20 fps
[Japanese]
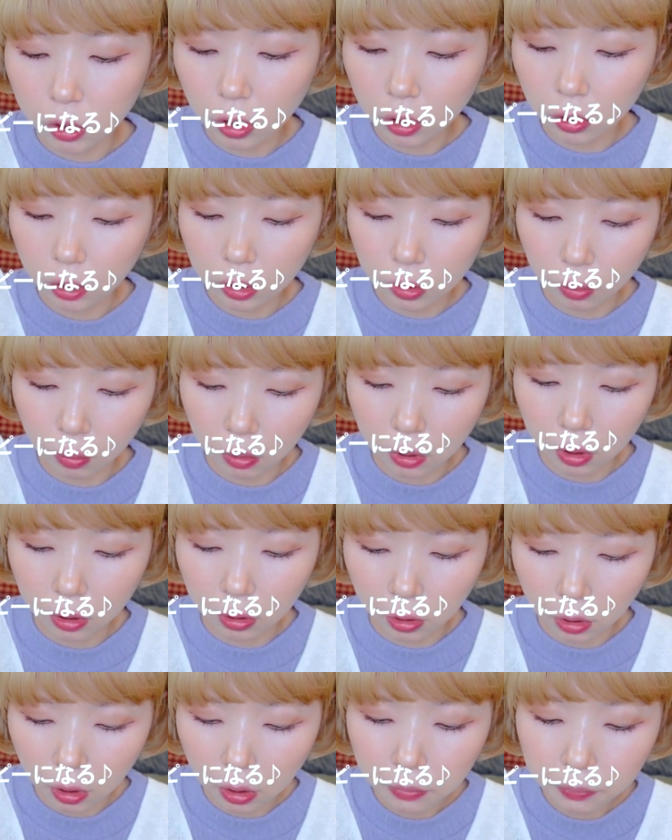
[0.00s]
に嫌な人おら
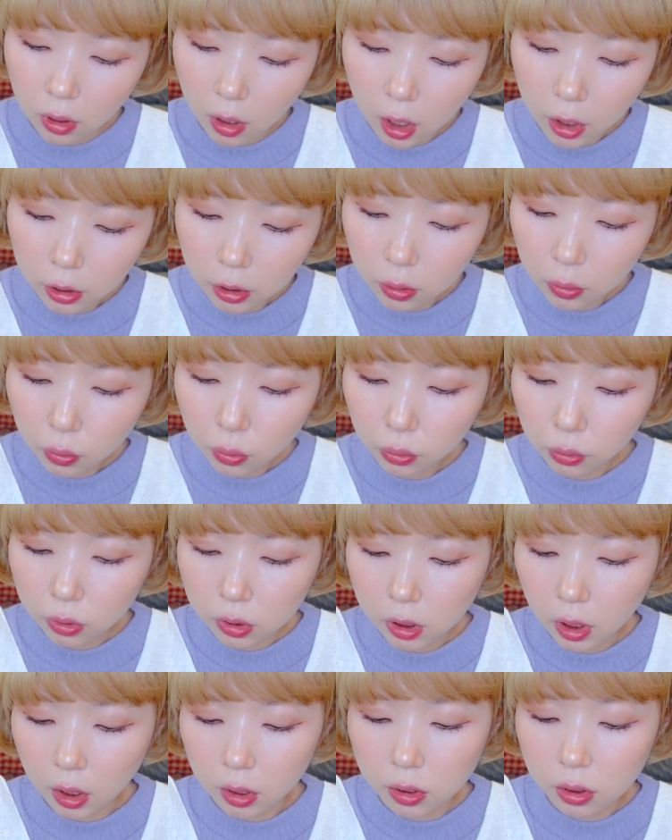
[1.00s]
んや相手のこと
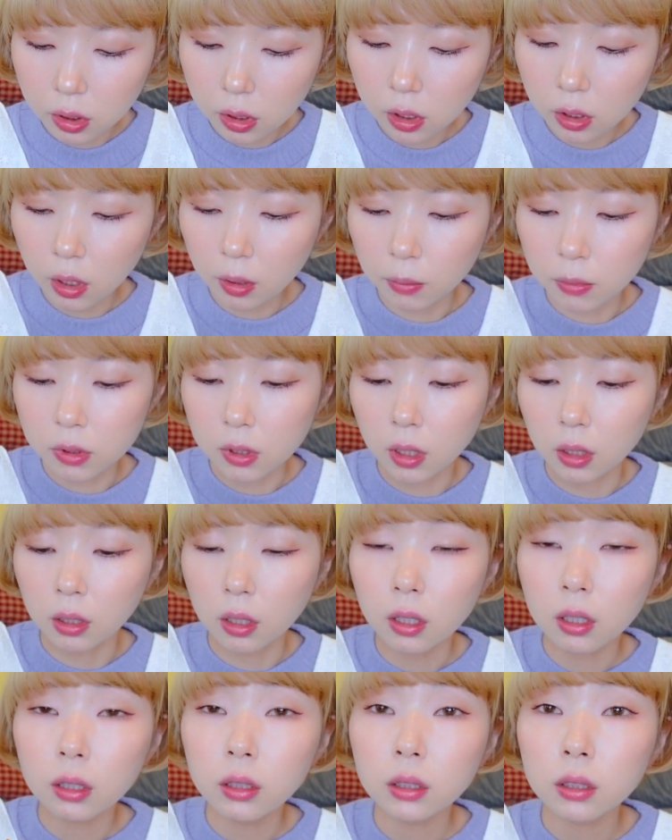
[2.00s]
さ好きでもさ
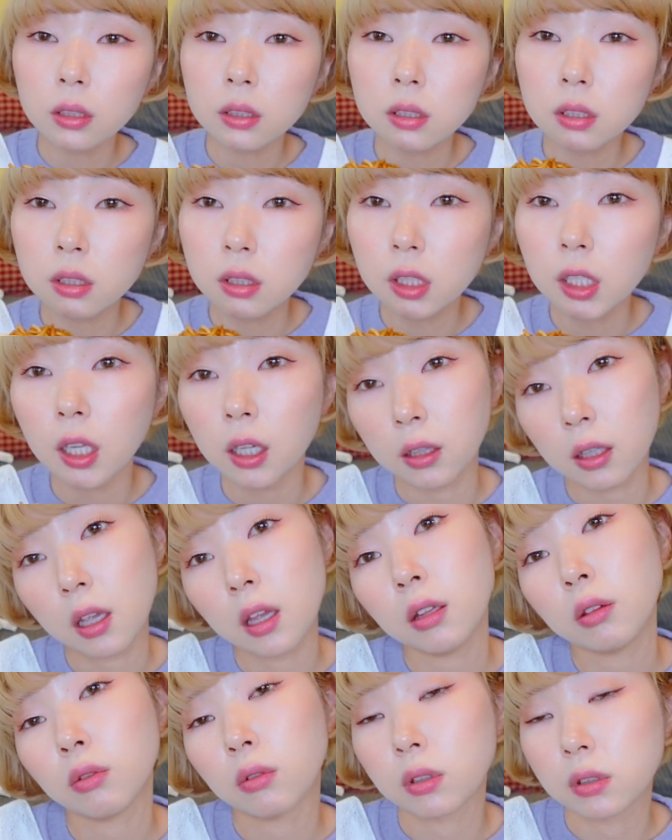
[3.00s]
なかなか好きや
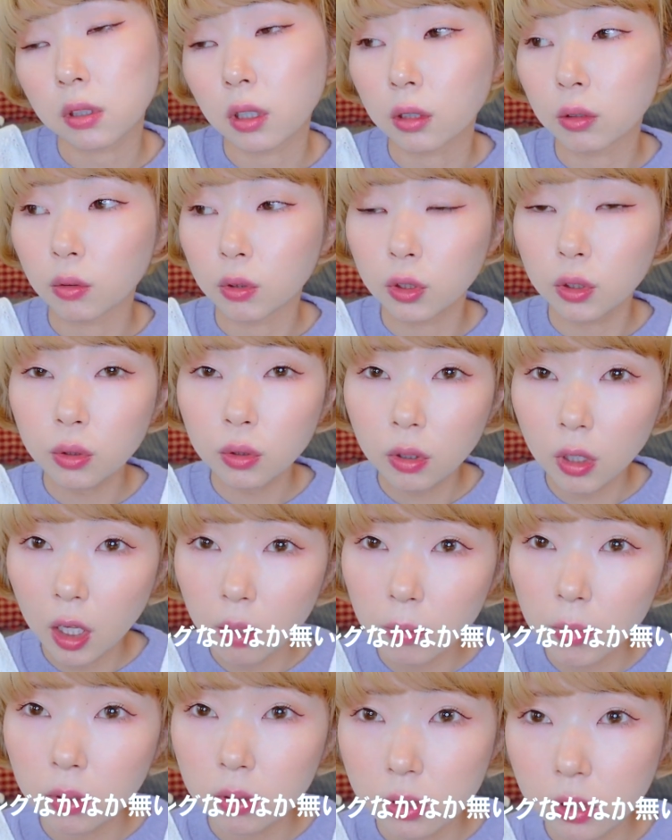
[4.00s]
でとかさ言う
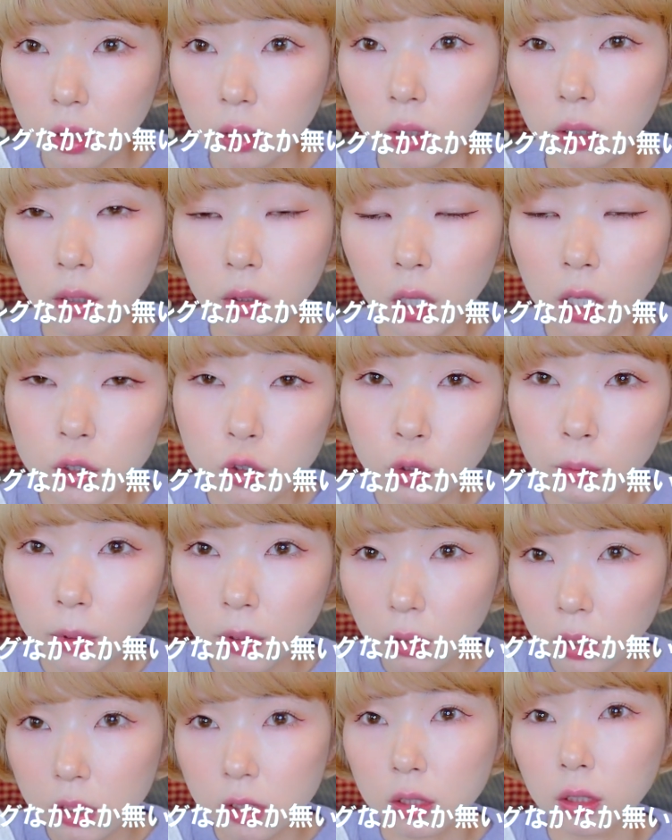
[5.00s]
タイミングさなんか誕生日
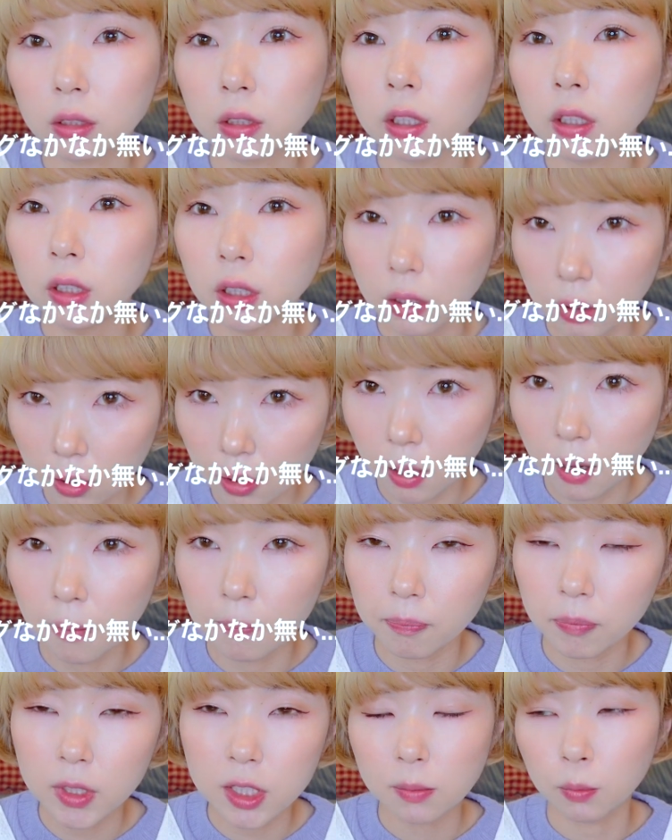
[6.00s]
ぐらいしかないやんか
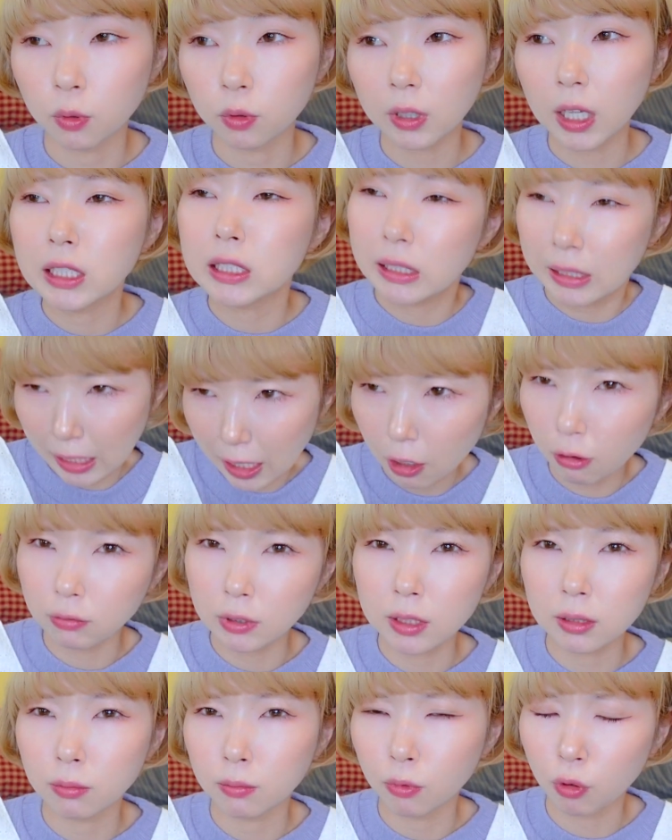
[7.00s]
いつも大好きだよ
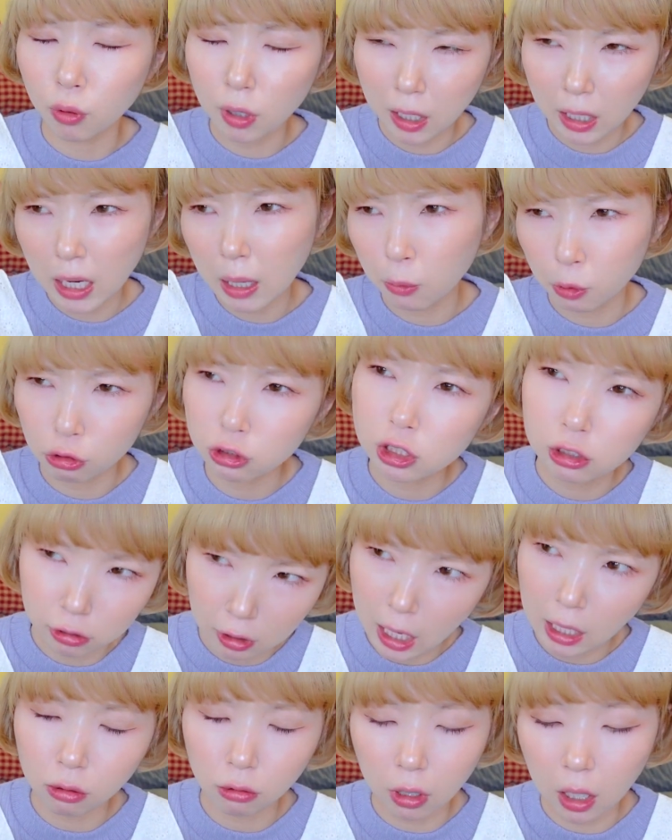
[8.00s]
これからもよろしく
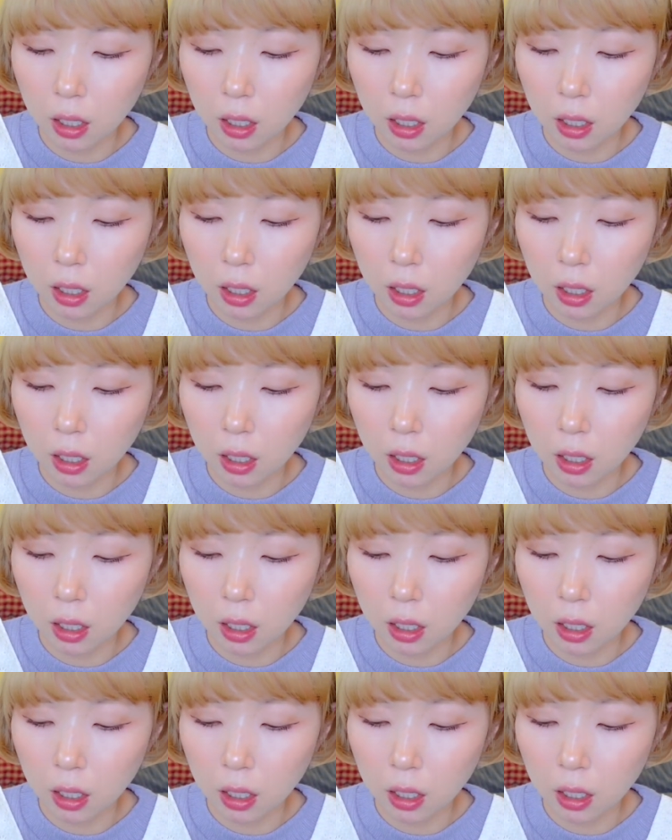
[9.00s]
ねと